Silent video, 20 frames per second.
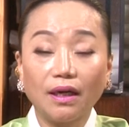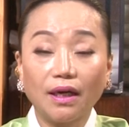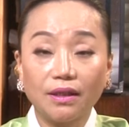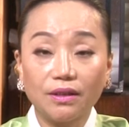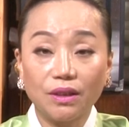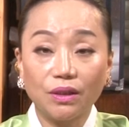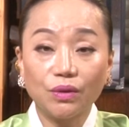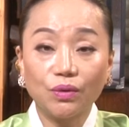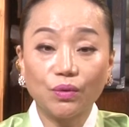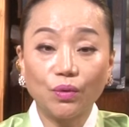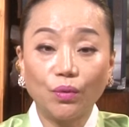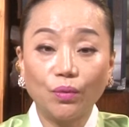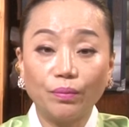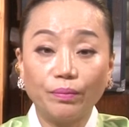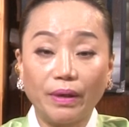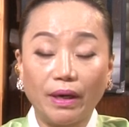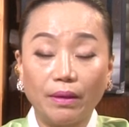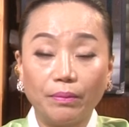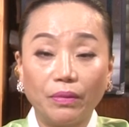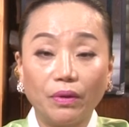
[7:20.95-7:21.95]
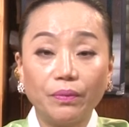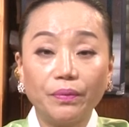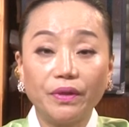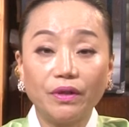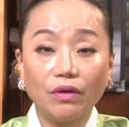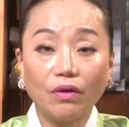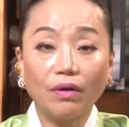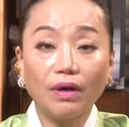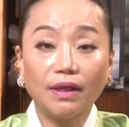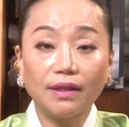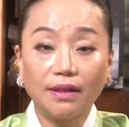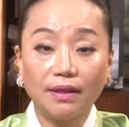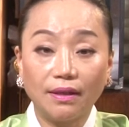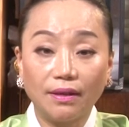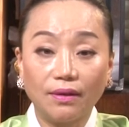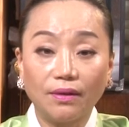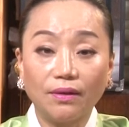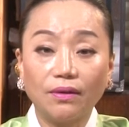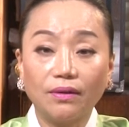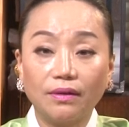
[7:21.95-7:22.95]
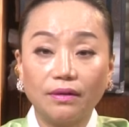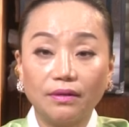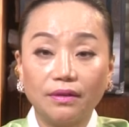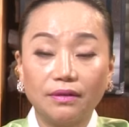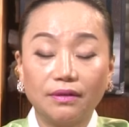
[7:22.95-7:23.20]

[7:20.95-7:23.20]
가장 좋은 방법인 것 같아요.